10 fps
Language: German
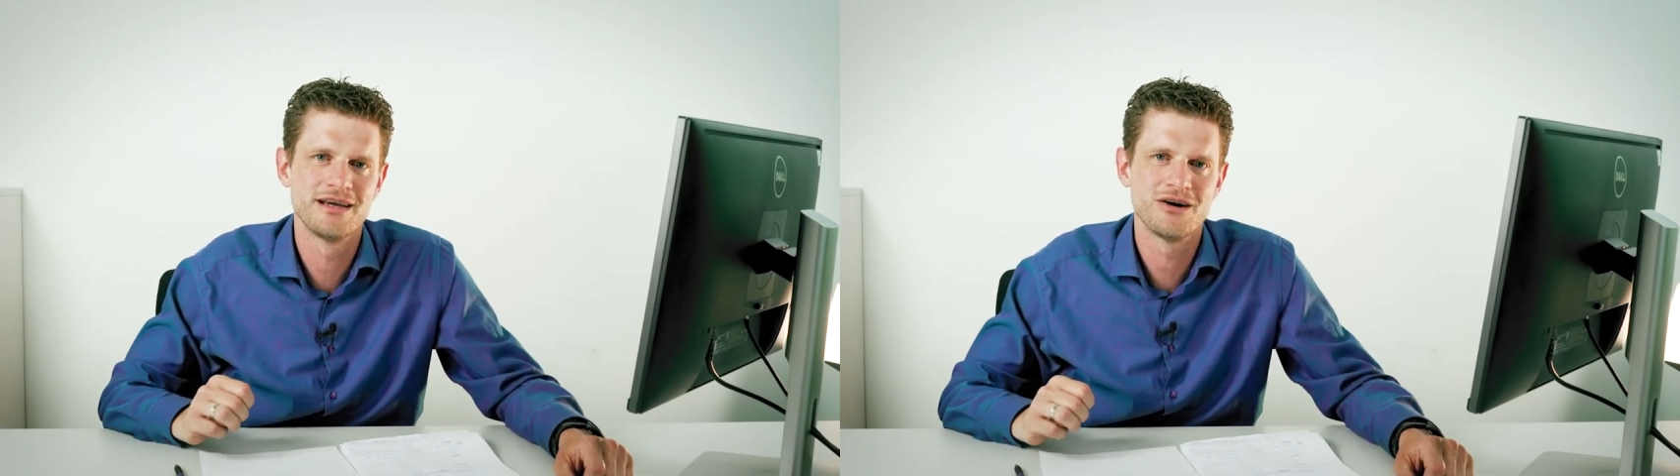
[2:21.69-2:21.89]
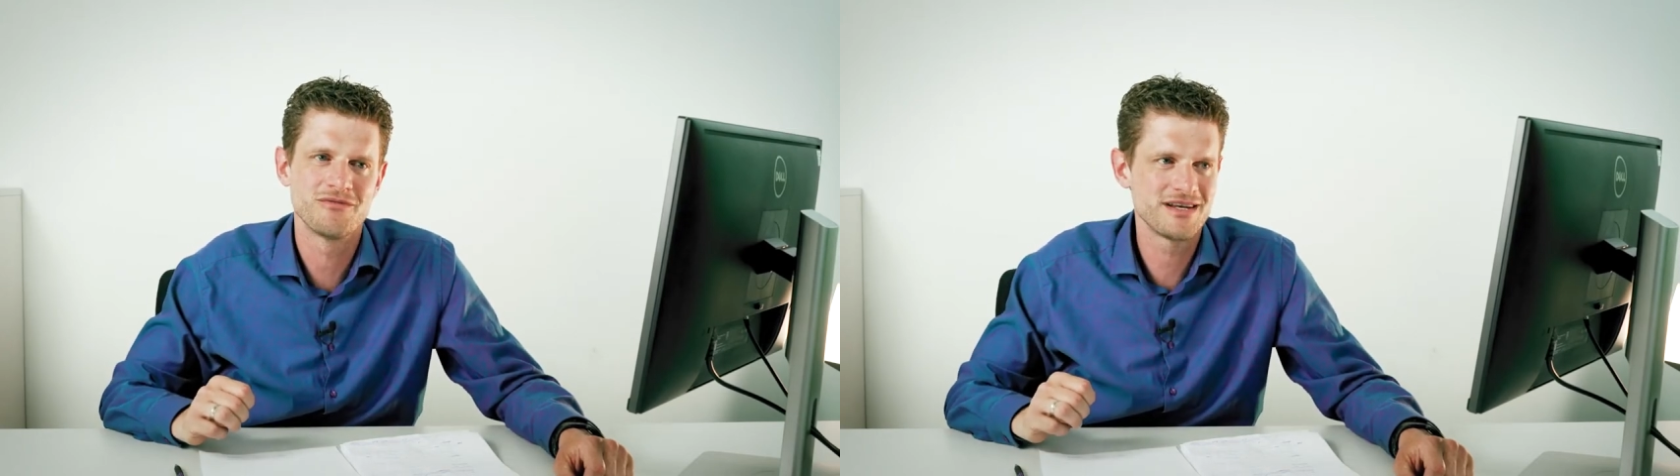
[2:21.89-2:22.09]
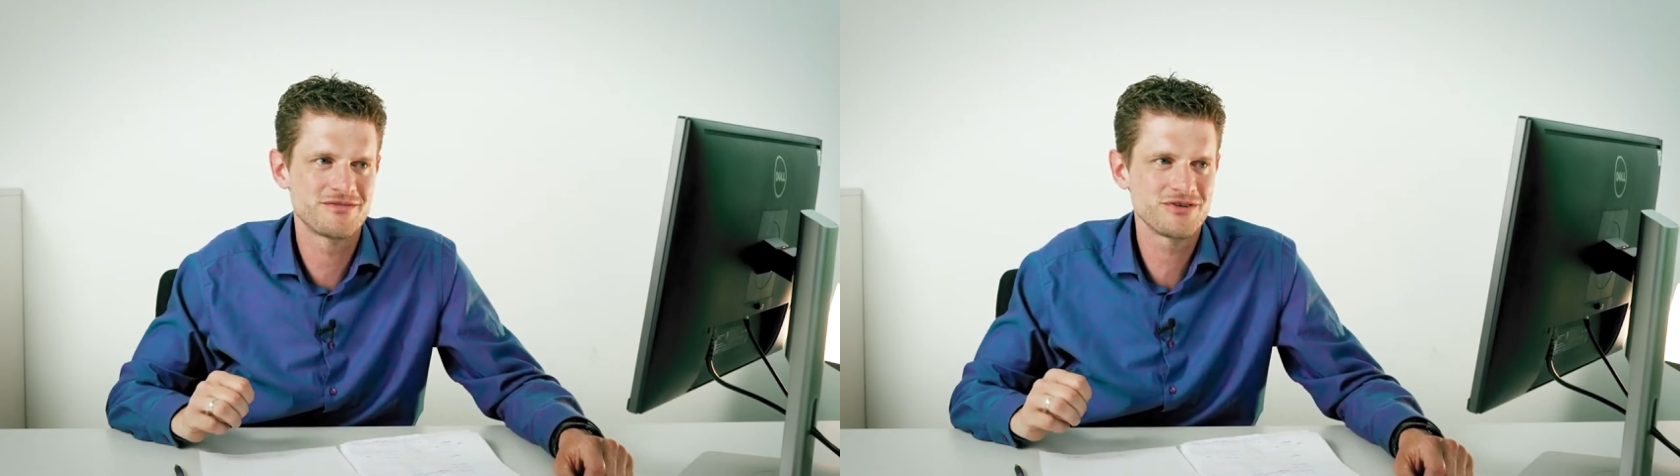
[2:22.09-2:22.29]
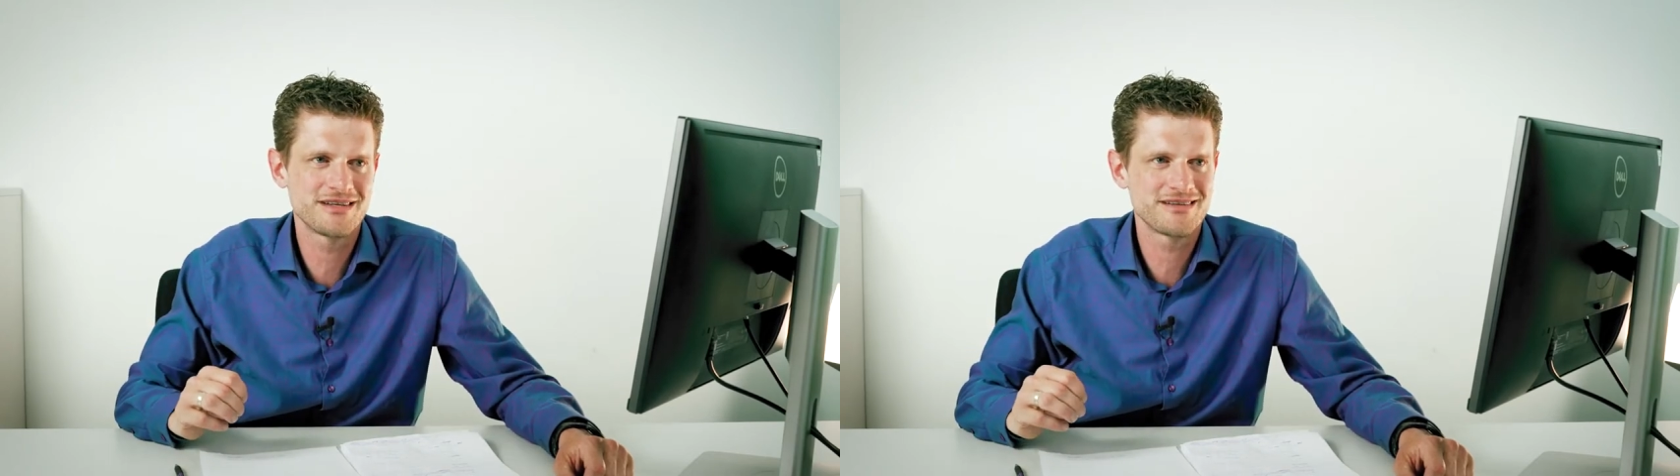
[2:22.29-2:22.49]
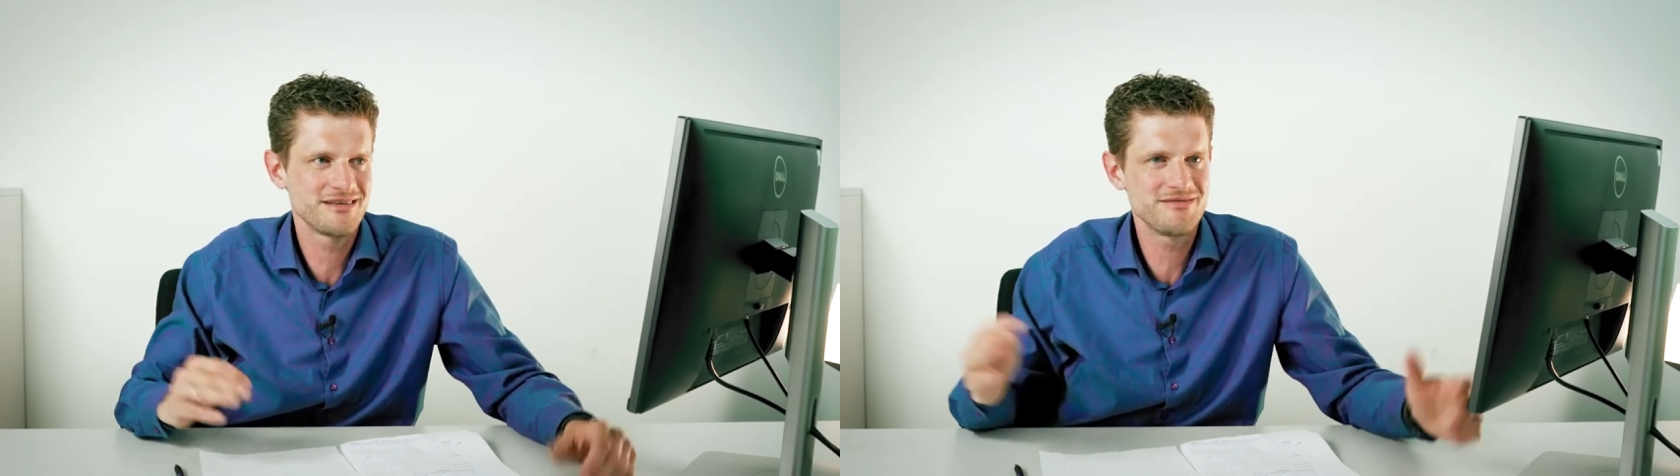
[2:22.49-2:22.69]
Und wenn jetzt
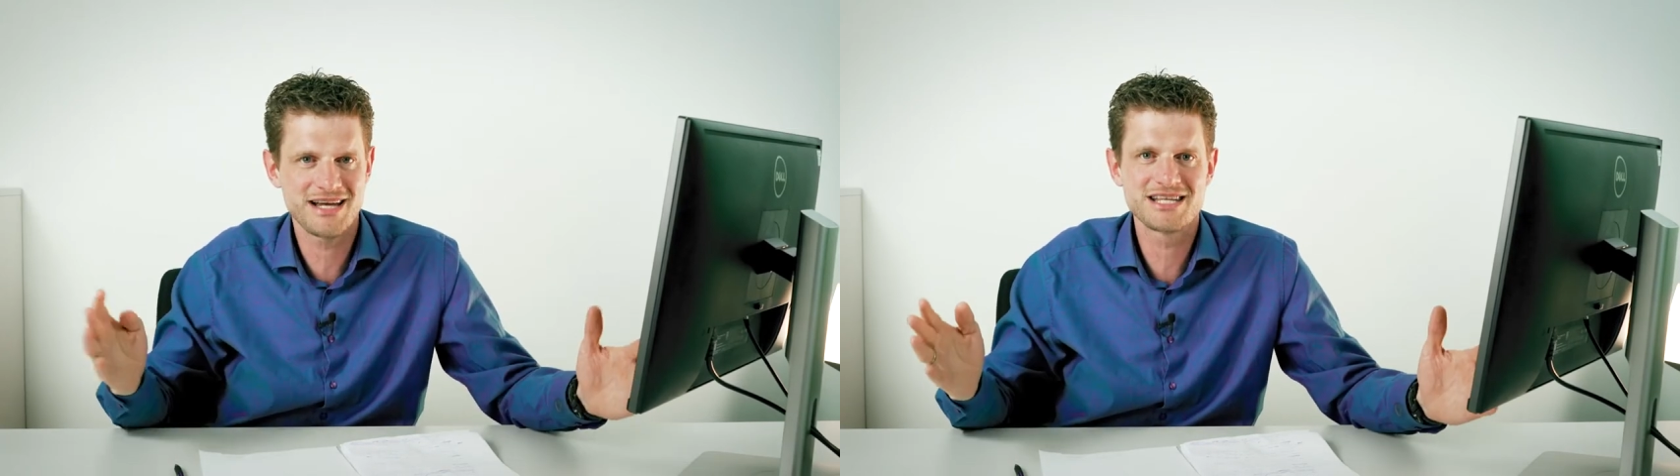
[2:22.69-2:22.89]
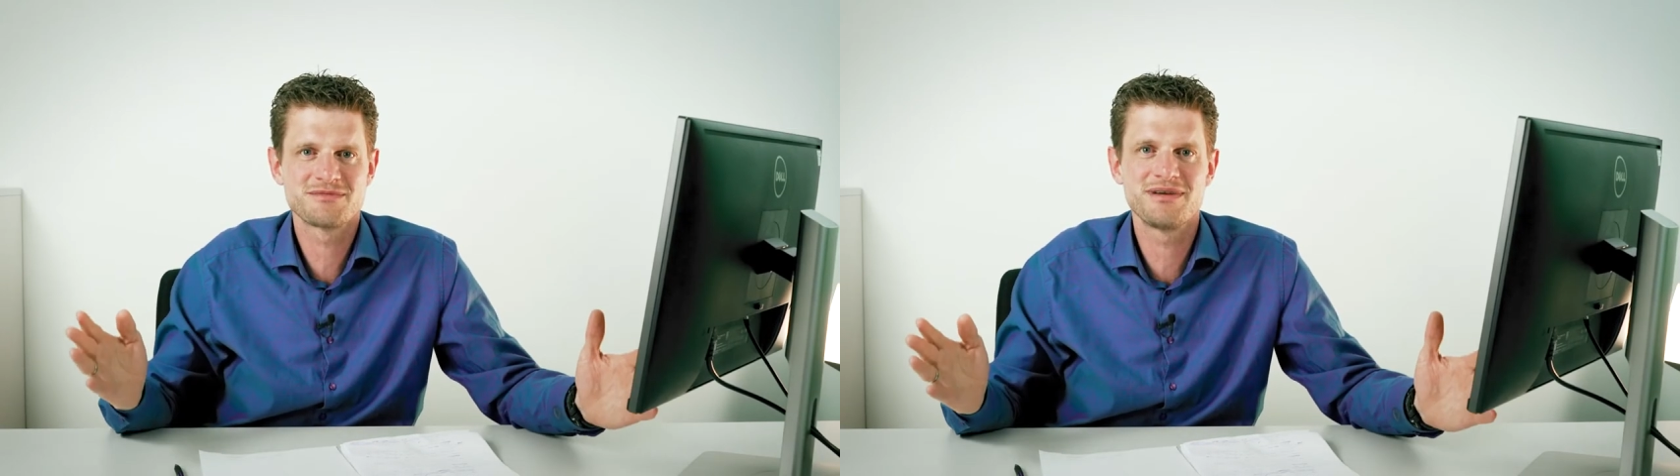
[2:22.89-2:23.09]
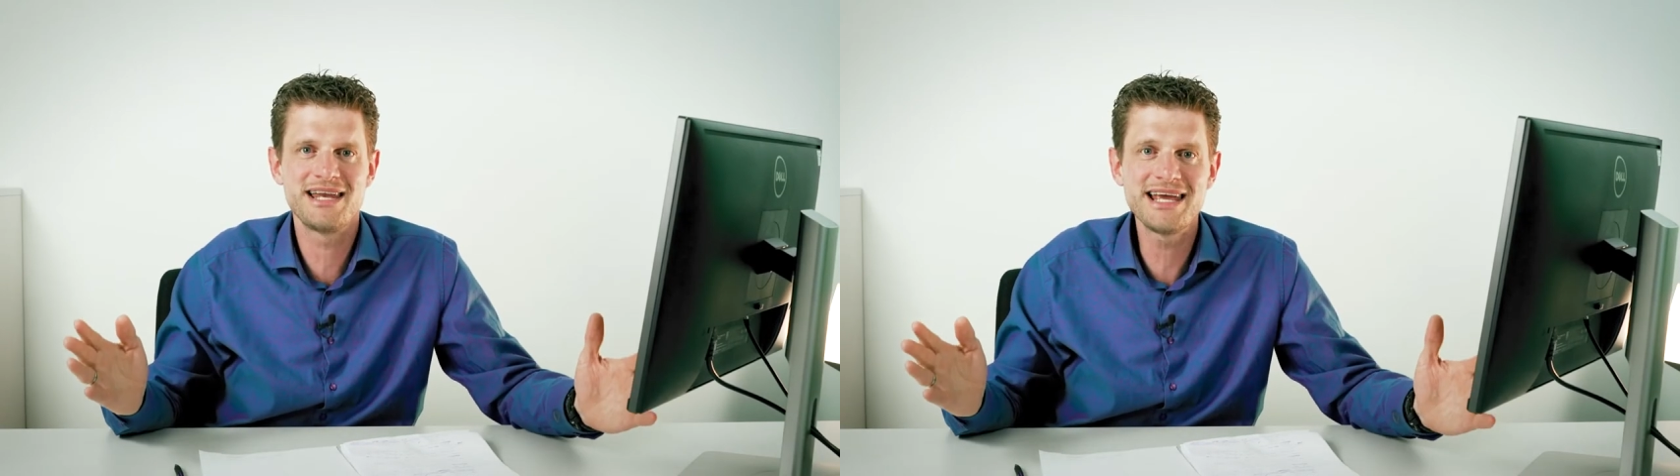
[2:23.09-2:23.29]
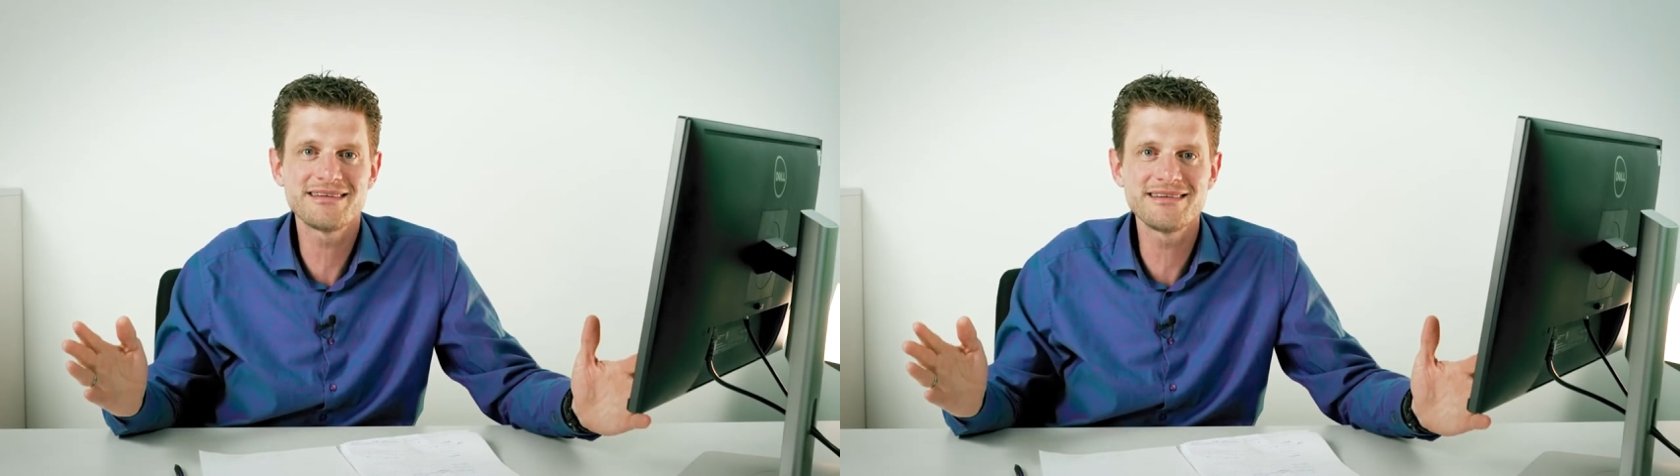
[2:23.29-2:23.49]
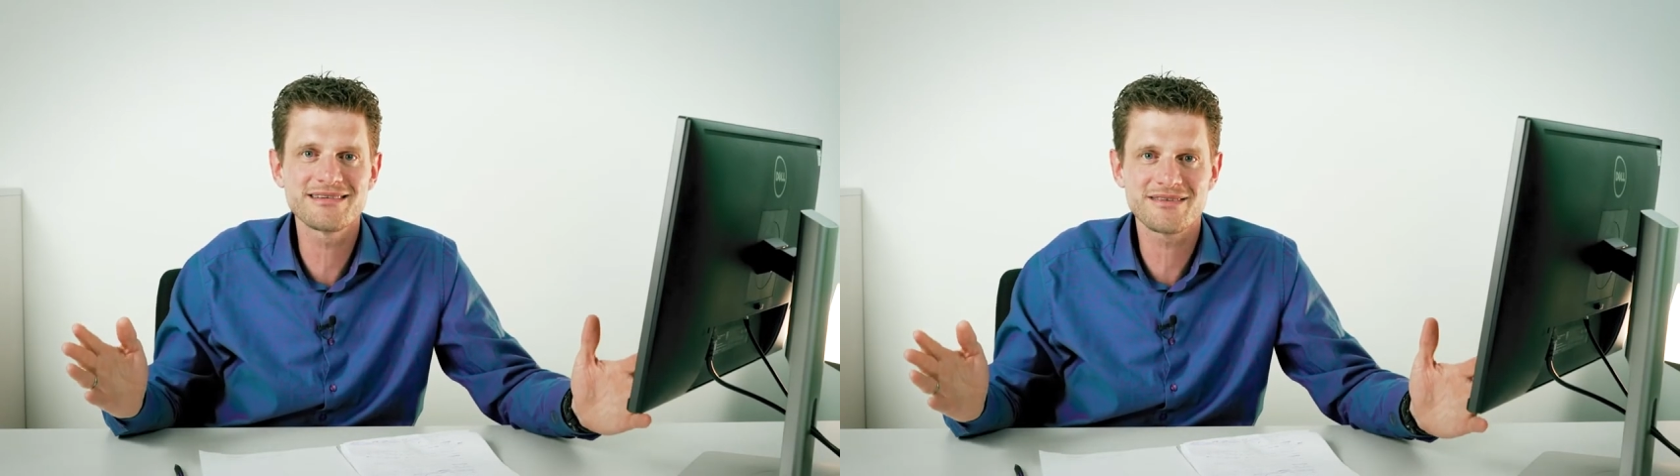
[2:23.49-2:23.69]
wirklich irgendwie alles belegt ist,